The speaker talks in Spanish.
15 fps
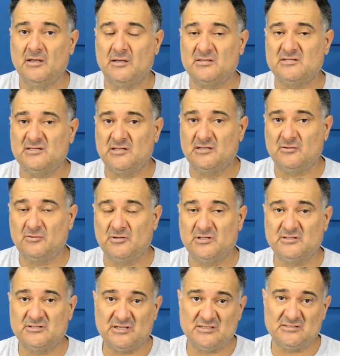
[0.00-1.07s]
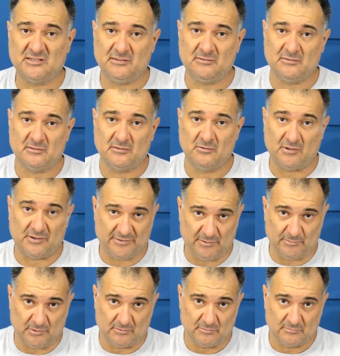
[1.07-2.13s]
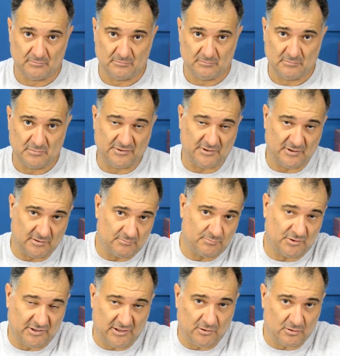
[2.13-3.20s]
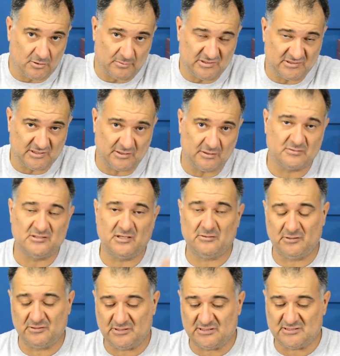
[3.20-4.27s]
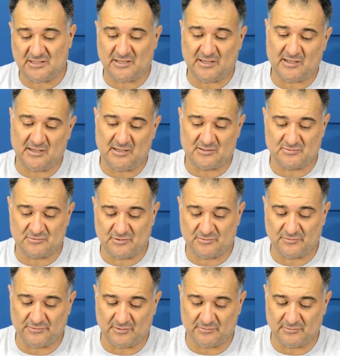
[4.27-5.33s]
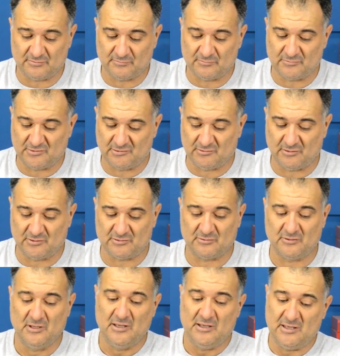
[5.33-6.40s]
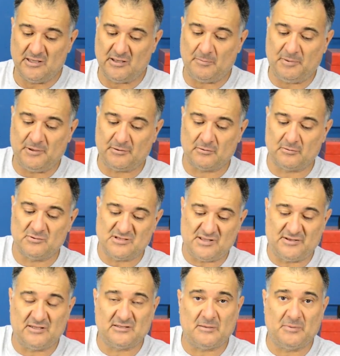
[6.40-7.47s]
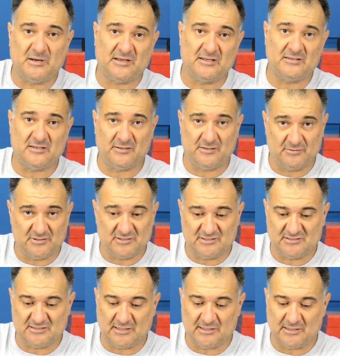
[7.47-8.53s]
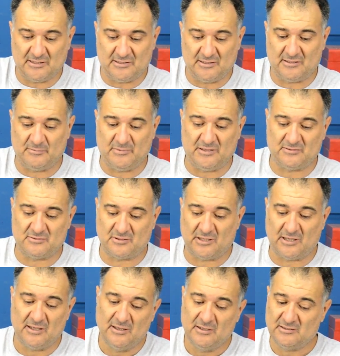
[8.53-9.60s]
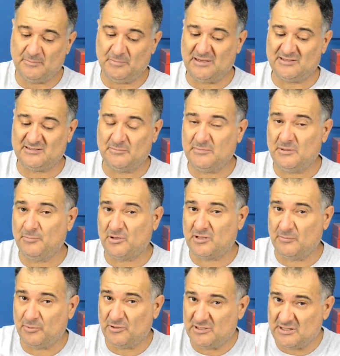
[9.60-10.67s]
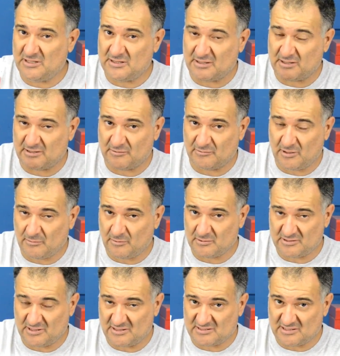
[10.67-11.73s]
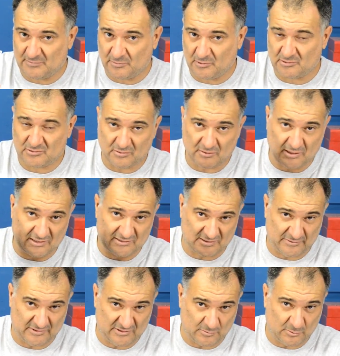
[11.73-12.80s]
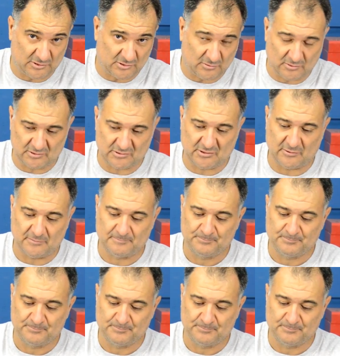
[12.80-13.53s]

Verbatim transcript: Si oh. os interesa, lo hacemos. Es decir, poned en los comentarios si nos interesa que hagan la sustitución de, uno de estos. Y ya explico cómo se hacen estas plaquitas, de dónde se sacan y demás historias. Estas placas están bien porque pueden ir desde, desde 6 voltios hasta 24 voltios.